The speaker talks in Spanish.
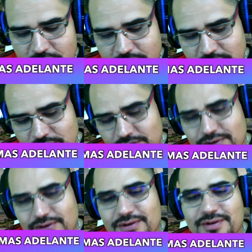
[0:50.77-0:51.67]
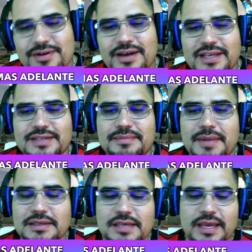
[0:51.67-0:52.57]
Eso es
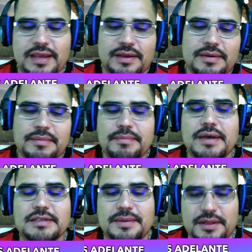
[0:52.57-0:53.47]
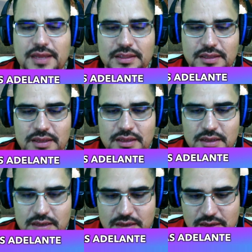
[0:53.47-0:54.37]
más que, más que verdad.
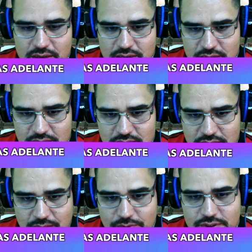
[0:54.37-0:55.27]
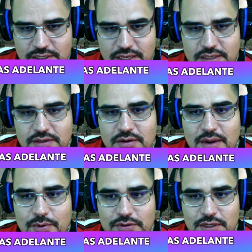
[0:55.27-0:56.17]
La voz de Cristo, la
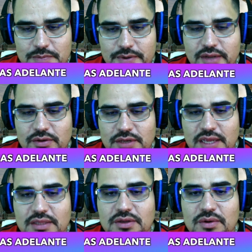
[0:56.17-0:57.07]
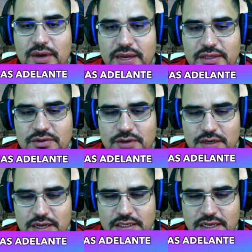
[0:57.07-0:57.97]
voz del Espíritu Santo en su
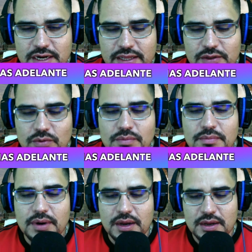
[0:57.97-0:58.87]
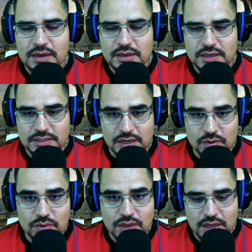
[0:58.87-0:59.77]
iglesia retumba,
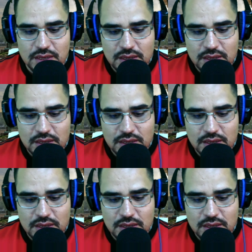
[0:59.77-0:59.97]
sacude,